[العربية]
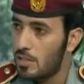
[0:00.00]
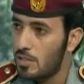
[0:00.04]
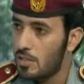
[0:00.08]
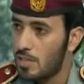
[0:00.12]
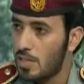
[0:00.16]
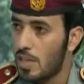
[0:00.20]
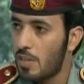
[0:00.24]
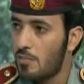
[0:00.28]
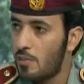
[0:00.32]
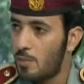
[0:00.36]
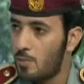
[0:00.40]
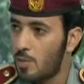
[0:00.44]

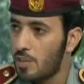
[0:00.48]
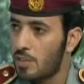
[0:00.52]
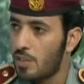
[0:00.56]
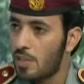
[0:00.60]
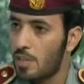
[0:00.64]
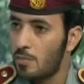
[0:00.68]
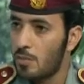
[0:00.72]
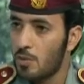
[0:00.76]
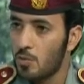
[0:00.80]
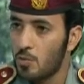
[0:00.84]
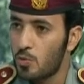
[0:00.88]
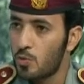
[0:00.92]
اسعاف
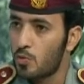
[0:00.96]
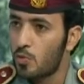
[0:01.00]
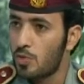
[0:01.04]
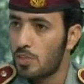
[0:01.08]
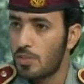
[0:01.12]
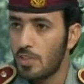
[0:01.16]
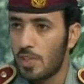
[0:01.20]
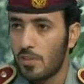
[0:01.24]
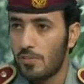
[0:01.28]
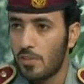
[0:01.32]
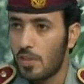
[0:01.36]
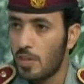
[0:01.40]
الوطني موجود
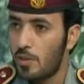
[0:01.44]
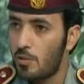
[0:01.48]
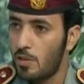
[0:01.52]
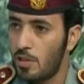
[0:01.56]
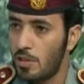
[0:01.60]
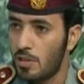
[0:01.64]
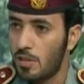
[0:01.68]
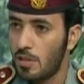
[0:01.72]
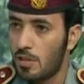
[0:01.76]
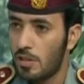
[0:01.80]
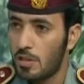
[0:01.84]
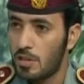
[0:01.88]
عندنا في
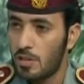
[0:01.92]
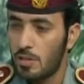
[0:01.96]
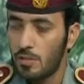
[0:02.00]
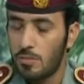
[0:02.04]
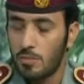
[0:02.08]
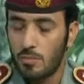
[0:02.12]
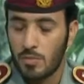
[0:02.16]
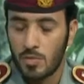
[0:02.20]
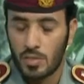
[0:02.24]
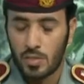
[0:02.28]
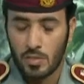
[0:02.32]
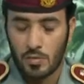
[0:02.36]
الحوادث يعني
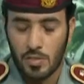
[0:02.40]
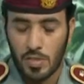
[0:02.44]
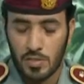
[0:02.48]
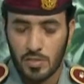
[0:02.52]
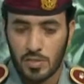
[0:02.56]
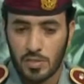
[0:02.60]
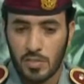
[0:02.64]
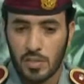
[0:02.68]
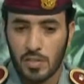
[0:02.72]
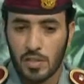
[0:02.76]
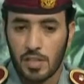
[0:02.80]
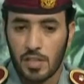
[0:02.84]
نعم.
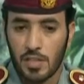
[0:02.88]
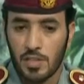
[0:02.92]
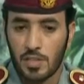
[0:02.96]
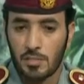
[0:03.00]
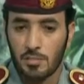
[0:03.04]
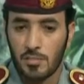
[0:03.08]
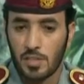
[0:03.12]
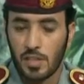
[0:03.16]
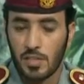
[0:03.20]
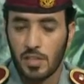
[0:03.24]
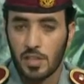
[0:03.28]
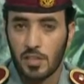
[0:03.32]
متواجد عندنا نعم.
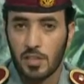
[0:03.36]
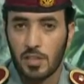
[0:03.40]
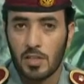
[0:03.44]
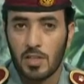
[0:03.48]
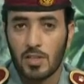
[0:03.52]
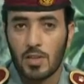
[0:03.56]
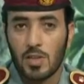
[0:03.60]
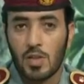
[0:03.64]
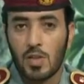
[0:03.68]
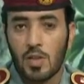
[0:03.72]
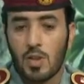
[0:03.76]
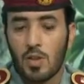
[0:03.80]
الحمد لله
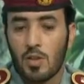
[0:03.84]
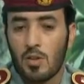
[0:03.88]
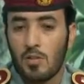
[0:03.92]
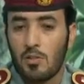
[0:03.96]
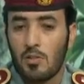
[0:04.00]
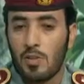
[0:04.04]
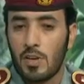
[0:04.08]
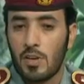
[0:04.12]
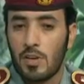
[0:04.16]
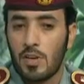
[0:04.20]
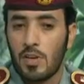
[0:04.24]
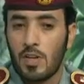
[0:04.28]
نعم
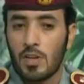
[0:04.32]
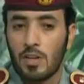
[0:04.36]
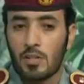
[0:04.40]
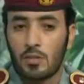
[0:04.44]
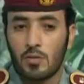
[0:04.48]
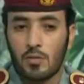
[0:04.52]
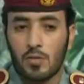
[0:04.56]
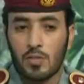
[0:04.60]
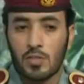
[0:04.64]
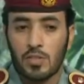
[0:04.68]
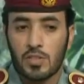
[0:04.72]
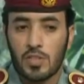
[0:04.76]

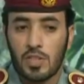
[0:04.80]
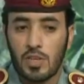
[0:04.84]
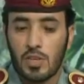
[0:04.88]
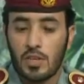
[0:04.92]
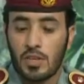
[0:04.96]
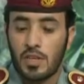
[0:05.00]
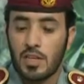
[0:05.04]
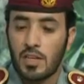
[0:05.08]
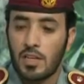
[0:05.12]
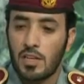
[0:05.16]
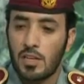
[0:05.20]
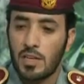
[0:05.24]
فيكون
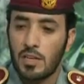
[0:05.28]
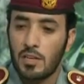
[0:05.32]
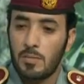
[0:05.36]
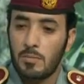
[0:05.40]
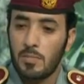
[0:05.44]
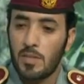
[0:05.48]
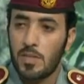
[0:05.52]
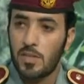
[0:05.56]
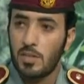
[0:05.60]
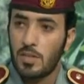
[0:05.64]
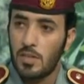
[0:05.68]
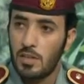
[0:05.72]
نقله
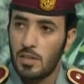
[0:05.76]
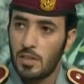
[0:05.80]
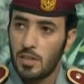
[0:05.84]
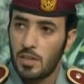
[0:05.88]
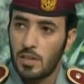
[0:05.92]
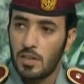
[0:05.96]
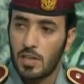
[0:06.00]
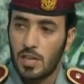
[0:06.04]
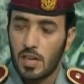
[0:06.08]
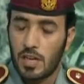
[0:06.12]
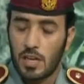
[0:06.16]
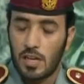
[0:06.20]
من
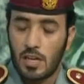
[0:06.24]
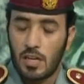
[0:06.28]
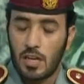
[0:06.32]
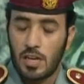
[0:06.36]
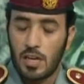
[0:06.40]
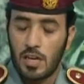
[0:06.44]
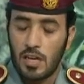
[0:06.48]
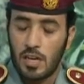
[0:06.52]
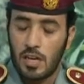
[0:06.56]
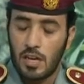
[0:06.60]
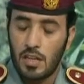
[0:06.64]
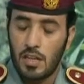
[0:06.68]

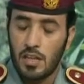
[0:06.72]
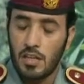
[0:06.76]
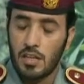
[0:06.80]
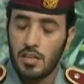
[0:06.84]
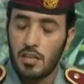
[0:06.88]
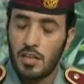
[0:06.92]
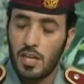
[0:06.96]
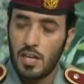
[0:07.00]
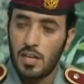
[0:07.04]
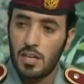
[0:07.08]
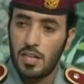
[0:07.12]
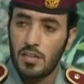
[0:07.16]
هذا
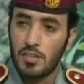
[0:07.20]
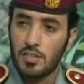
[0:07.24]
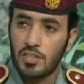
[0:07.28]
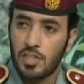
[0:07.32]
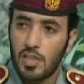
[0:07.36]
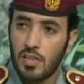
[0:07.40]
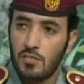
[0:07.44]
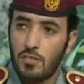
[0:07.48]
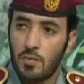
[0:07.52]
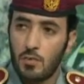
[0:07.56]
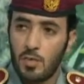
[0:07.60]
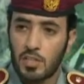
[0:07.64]
على
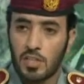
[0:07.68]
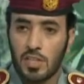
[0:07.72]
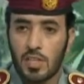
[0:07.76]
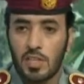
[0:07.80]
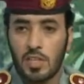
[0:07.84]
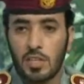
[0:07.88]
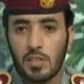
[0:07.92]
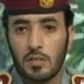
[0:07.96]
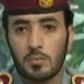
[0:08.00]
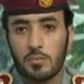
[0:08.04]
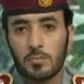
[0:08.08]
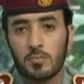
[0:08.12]
الاسعاف
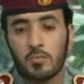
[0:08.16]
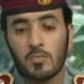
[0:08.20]
الوطني